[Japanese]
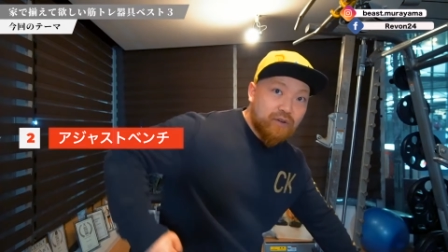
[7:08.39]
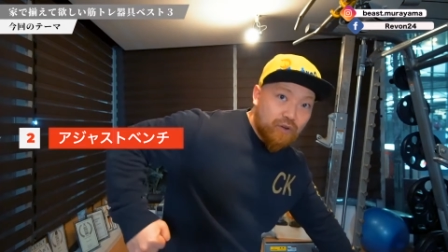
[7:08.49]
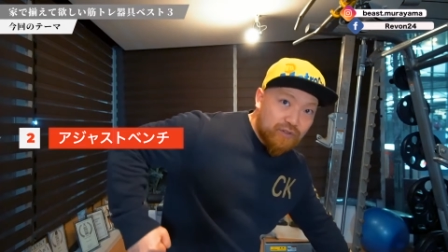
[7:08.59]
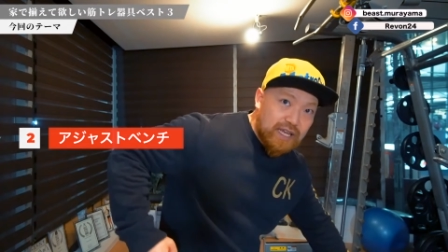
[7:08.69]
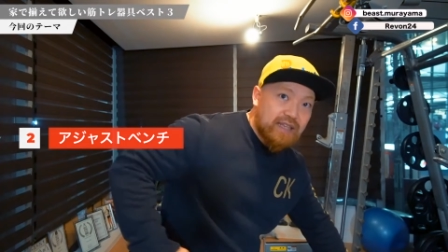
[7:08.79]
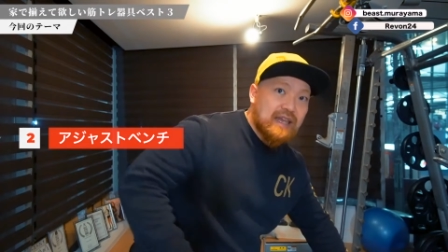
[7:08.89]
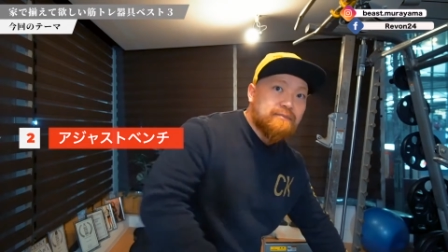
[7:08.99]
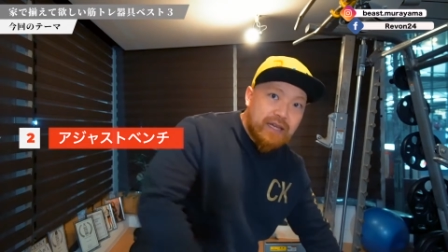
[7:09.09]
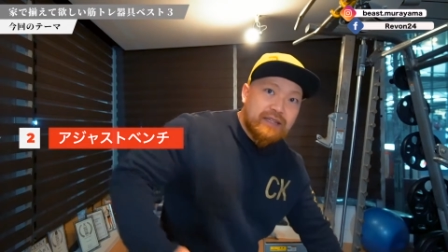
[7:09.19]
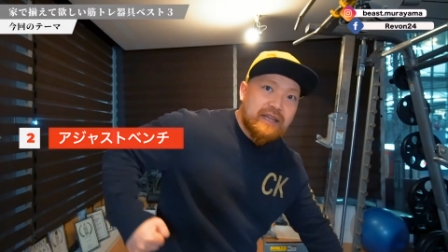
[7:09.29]
こう押さえ
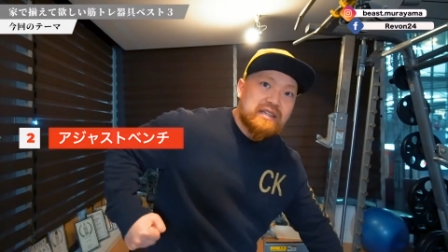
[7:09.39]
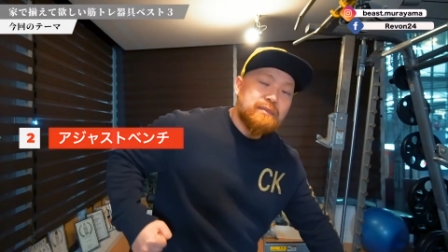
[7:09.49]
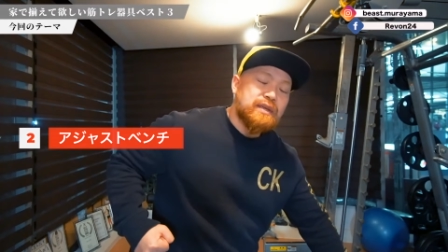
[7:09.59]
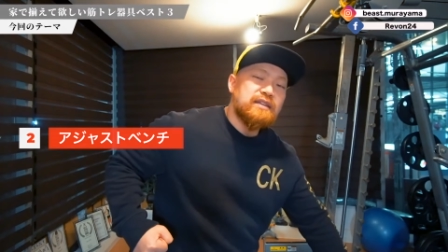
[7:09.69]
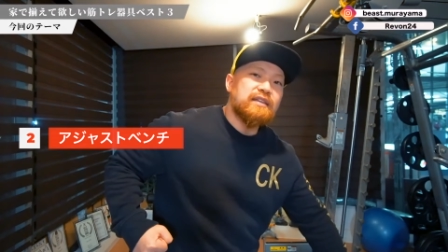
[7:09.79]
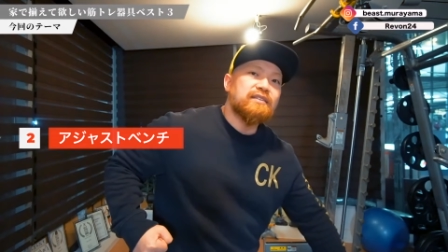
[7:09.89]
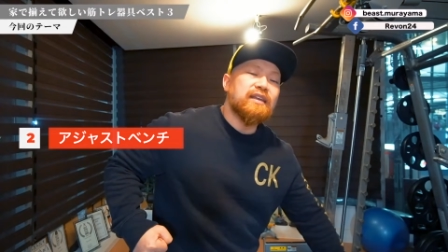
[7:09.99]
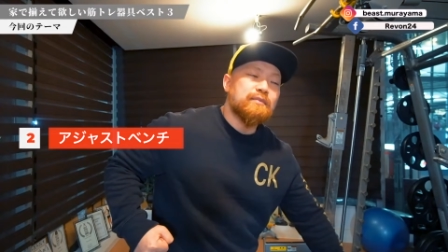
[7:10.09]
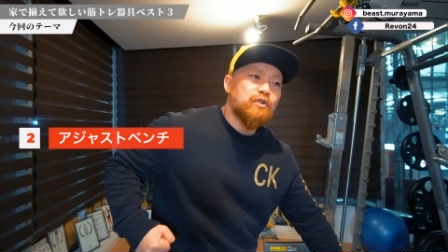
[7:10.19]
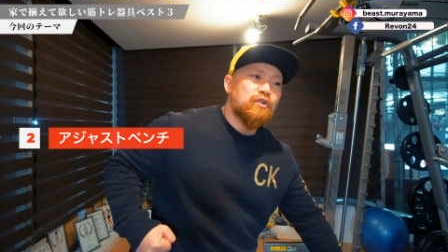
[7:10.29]
て、やってもいいんです
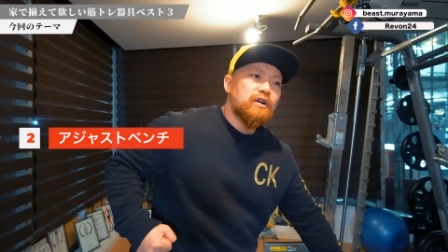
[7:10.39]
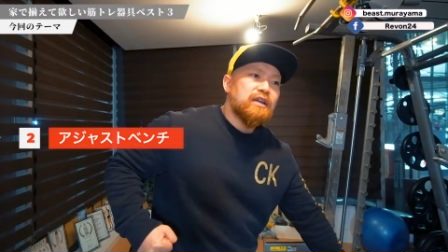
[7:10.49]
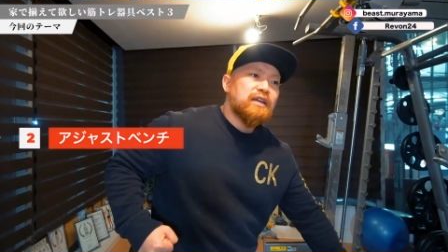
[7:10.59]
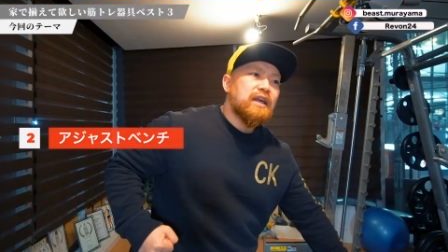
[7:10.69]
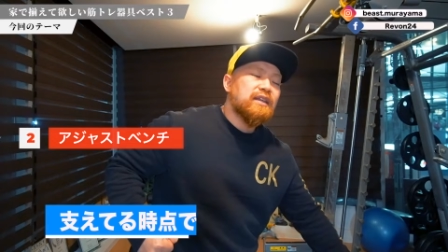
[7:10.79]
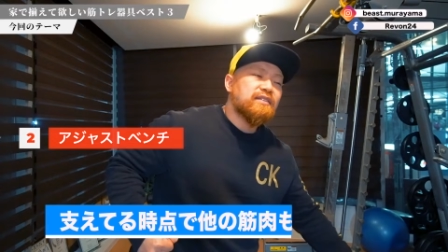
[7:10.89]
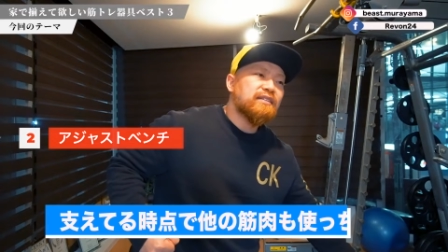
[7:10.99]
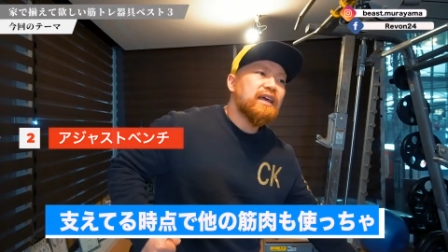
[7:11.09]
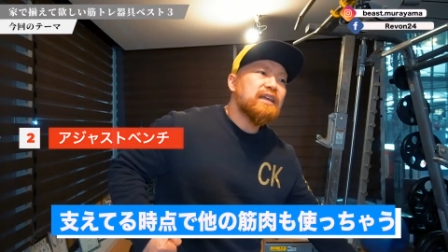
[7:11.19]
けれどもやはり支